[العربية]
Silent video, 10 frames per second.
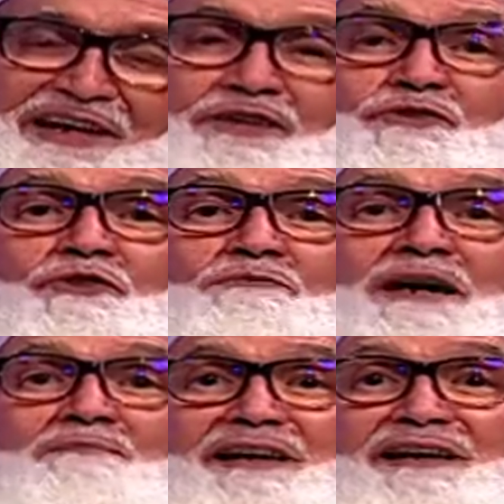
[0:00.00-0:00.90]

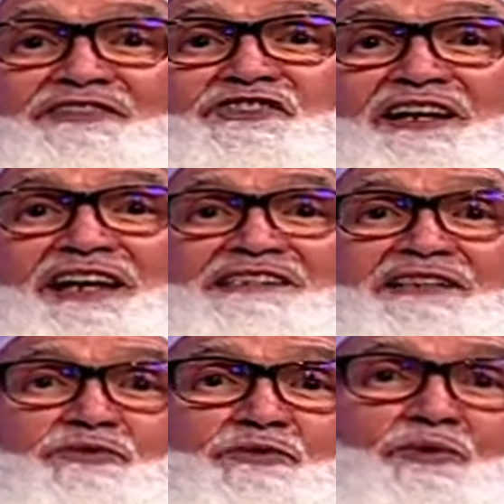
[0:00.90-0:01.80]
ثم مرت جنازة
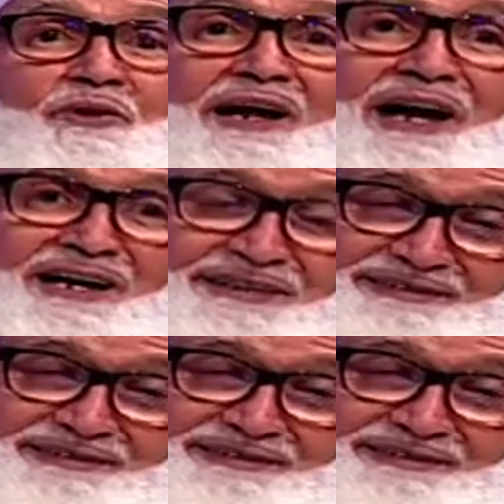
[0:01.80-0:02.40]
أخرى